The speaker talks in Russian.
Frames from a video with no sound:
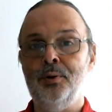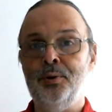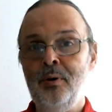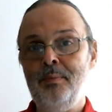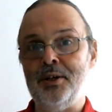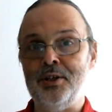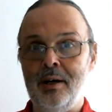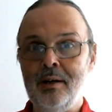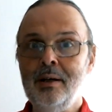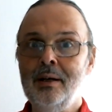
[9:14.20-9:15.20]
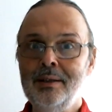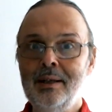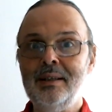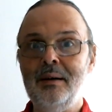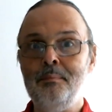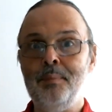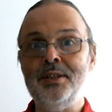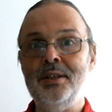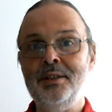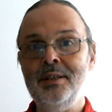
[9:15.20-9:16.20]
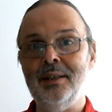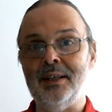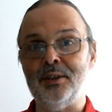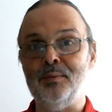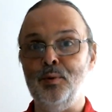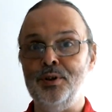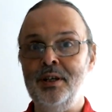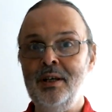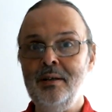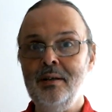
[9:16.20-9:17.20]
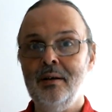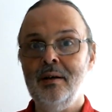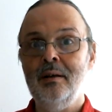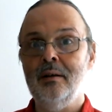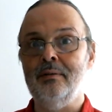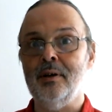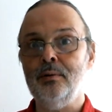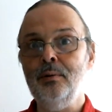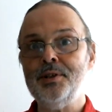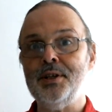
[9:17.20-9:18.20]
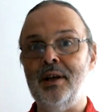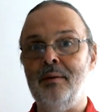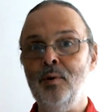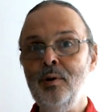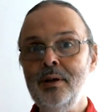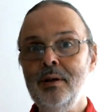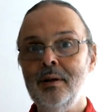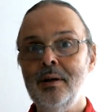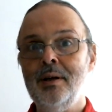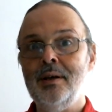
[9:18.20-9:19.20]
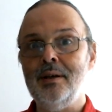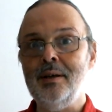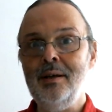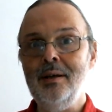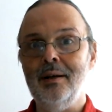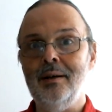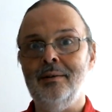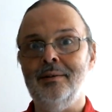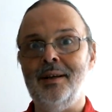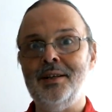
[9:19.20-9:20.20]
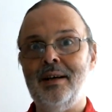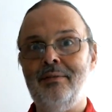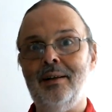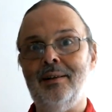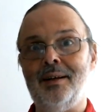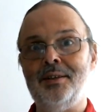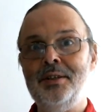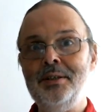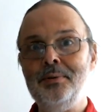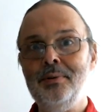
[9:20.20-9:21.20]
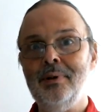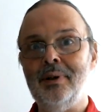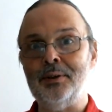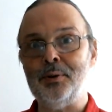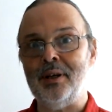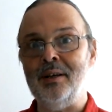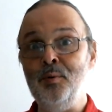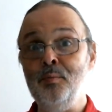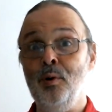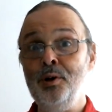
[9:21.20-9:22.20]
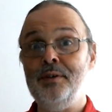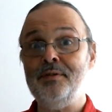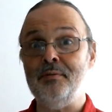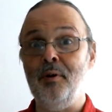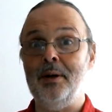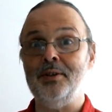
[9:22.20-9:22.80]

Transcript: до пожара когда-то посетил этот музей, вернулся домой и нарисовал картину, которая ему больше всего